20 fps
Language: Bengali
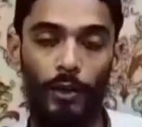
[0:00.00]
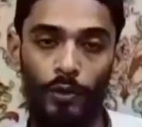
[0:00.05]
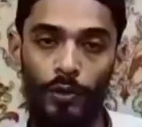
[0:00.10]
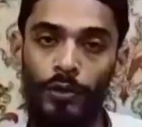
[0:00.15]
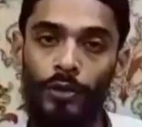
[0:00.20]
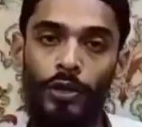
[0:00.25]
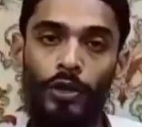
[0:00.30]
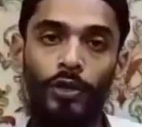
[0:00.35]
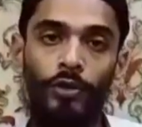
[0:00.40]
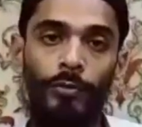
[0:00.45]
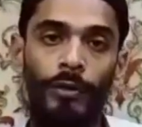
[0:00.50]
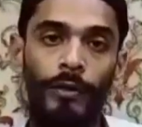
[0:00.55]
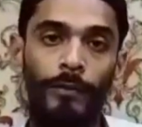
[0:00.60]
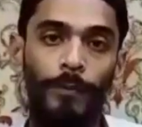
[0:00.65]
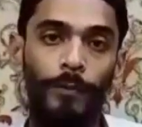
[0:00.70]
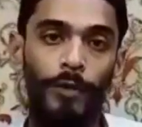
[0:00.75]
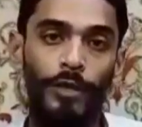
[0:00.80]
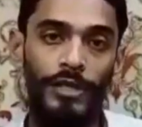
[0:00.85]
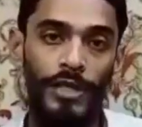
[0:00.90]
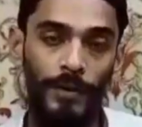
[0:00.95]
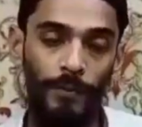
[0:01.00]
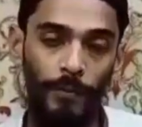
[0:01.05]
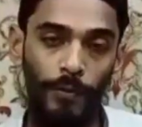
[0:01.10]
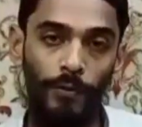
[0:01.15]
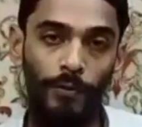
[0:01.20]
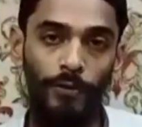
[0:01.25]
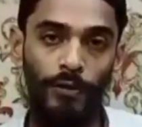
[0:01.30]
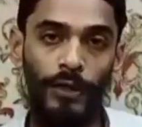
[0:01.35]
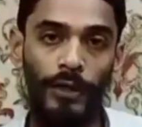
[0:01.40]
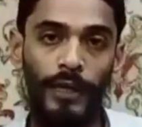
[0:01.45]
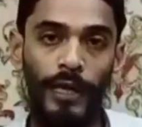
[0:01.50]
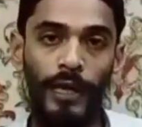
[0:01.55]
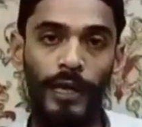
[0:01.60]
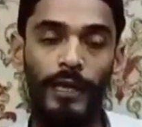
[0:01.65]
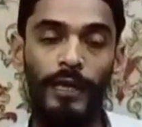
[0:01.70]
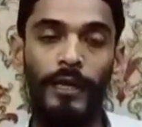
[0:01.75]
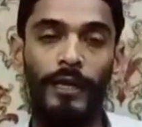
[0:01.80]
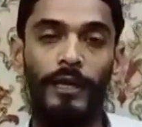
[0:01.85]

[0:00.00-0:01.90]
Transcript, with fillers: তদন্ত করবেন পুলিশের পক্ষ থেকে